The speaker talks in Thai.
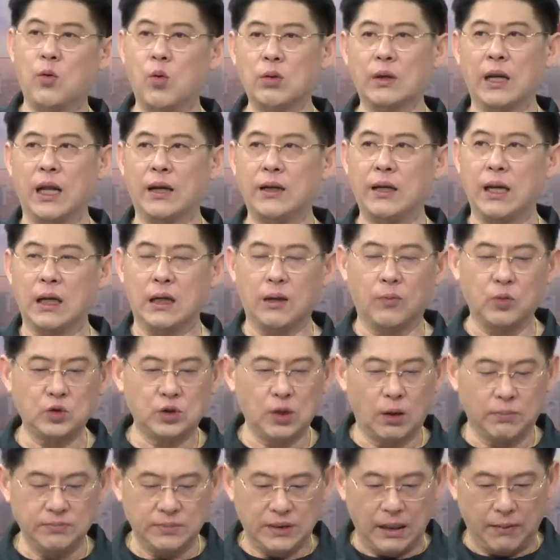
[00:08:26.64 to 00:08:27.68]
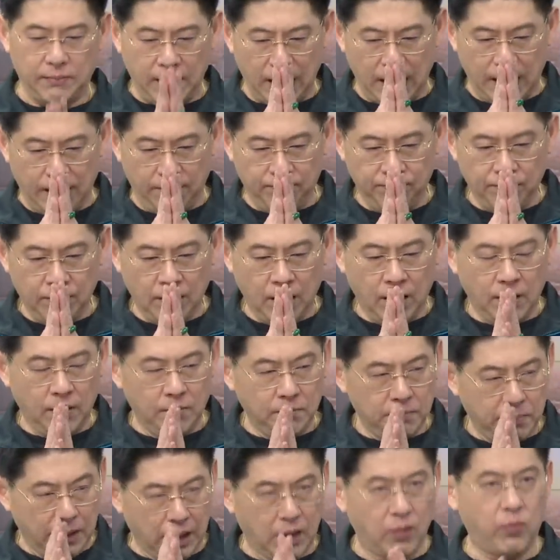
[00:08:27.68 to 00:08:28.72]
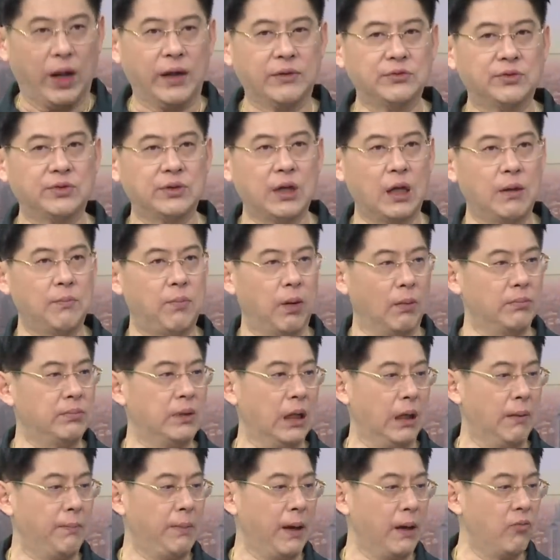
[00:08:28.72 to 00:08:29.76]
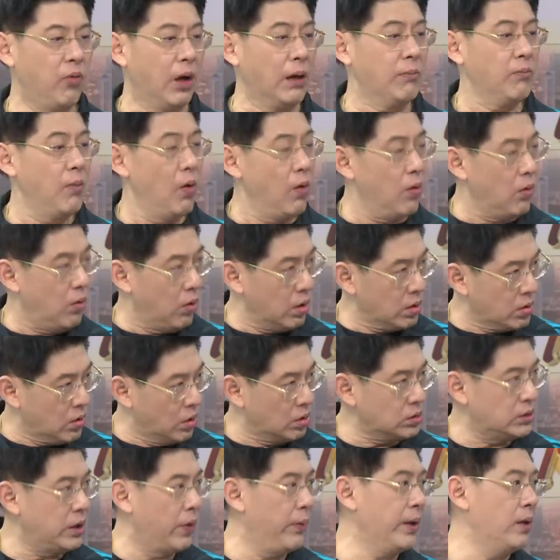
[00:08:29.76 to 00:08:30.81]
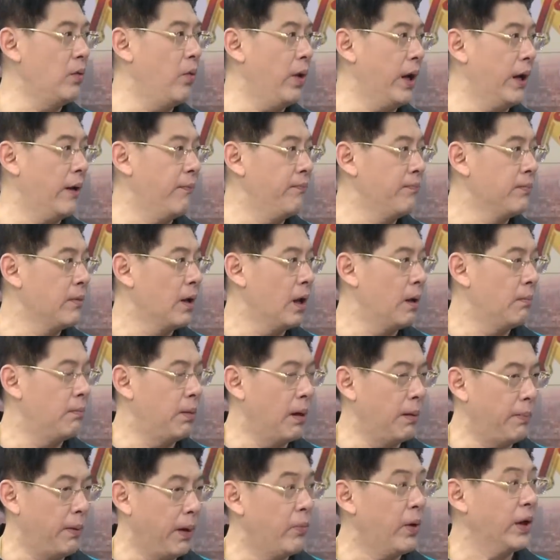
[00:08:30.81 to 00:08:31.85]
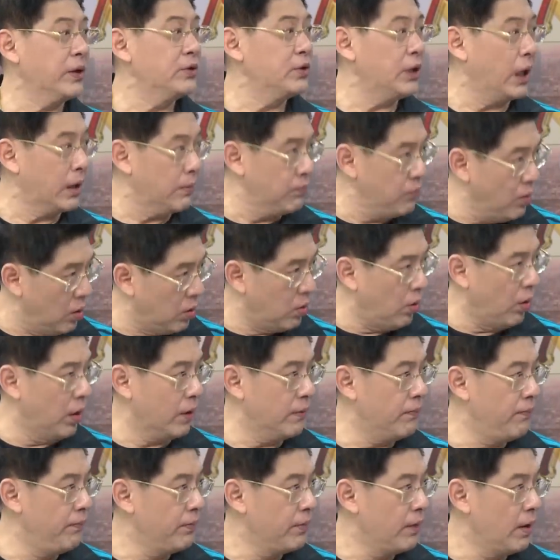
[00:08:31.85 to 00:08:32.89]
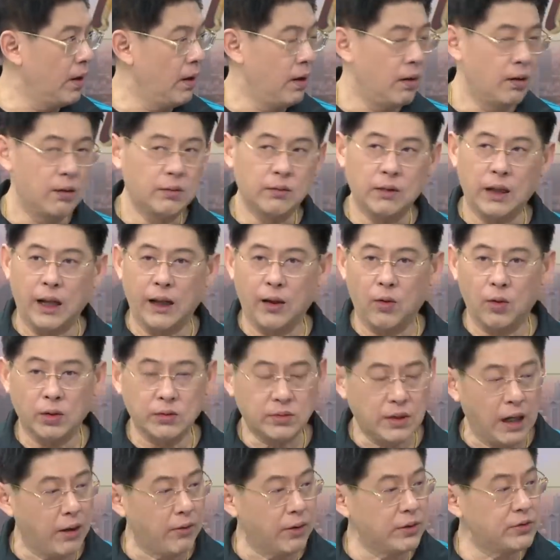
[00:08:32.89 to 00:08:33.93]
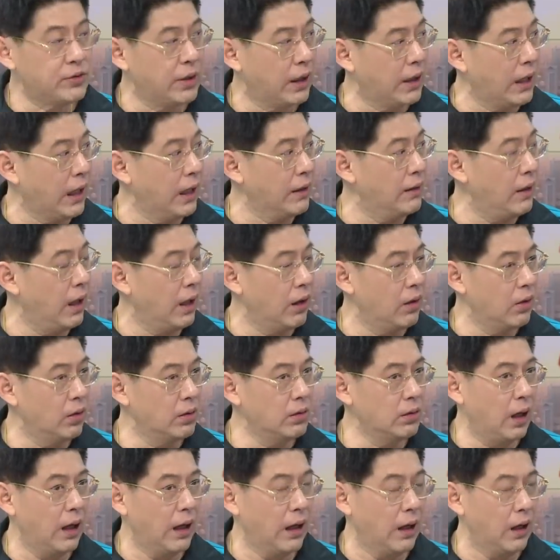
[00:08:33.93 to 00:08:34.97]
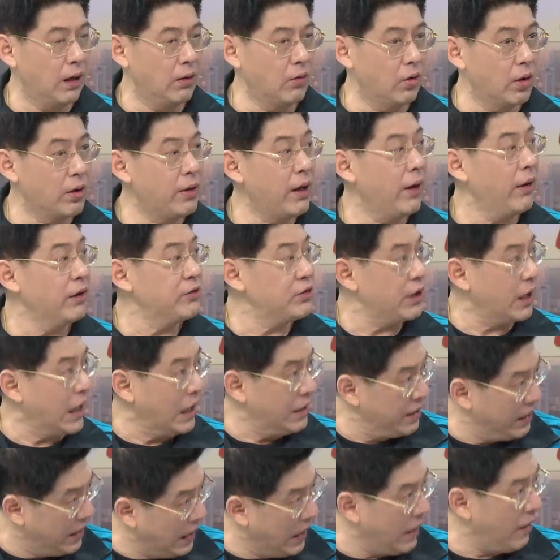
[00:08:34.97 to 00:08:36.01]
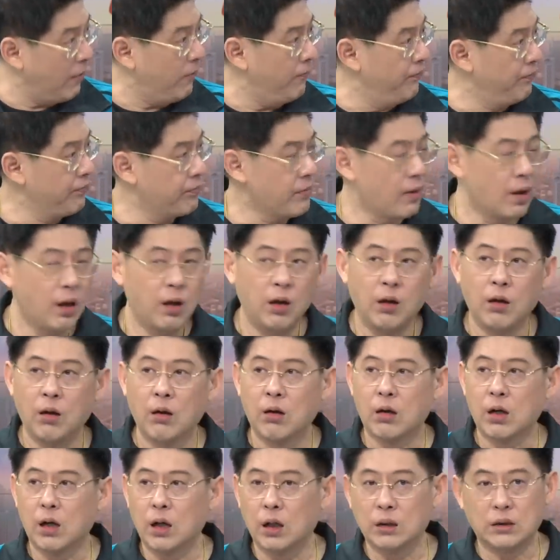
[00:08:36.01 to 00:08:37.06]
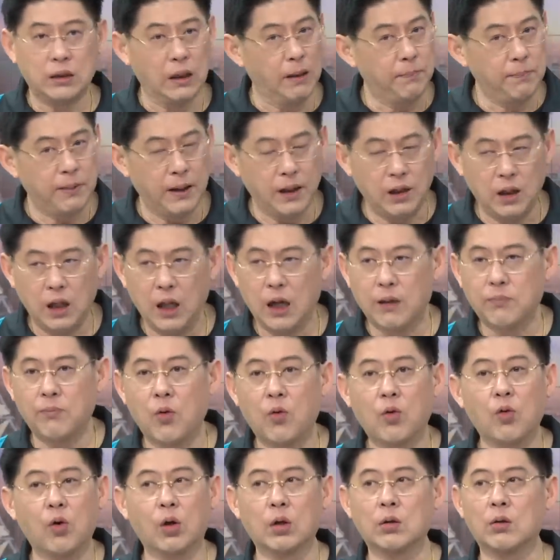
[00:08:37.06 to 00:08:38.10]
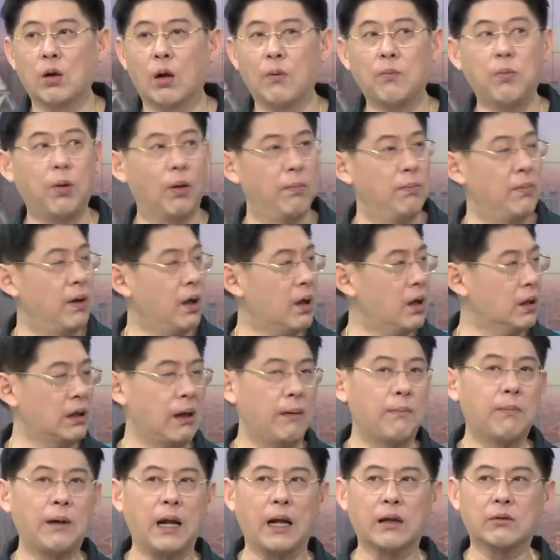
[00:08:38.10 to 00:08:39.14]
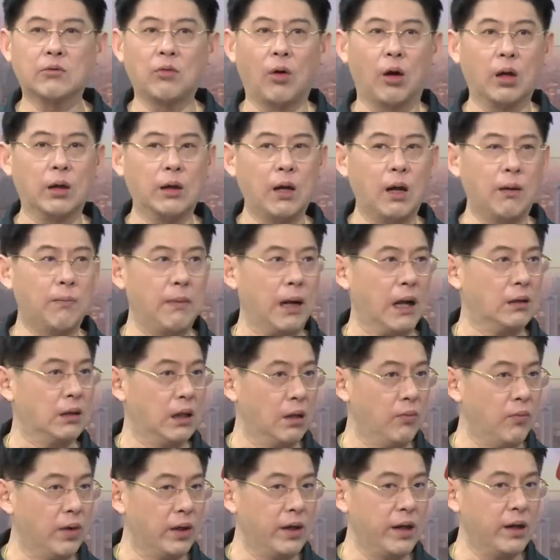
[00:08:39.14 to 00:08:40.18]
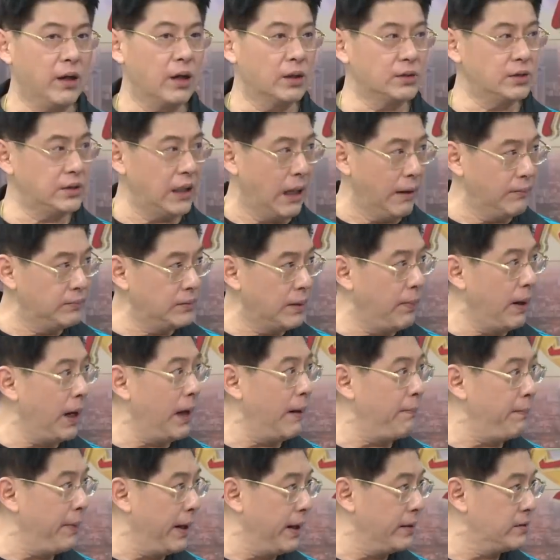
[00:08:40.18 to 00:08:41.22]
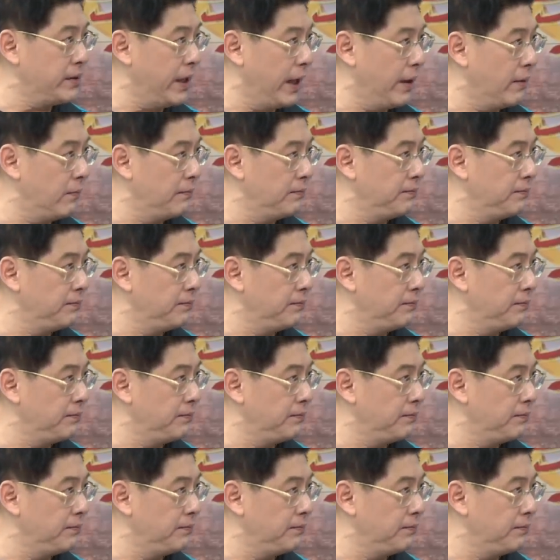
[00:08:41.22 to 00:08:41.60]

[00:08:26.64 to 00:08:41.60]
ยุคนั้นเนี่ยท่านผู้ชมจำได้ เป็นวันซึ่งผมถือเป็นวันมงคลของชีวิตด้วย เพราะเป็นวันฉัดมงคลนายล้นเก้ารัชการอาล้นอ่าล้นเก้ารัชการที่ 9 ใช่ค่ะ ก็ถือเป็นเลิกมงคลของผม แล้วก็ทำงานต่อเนื่องมาถึงวันนี้ก็ 35 ปีสิ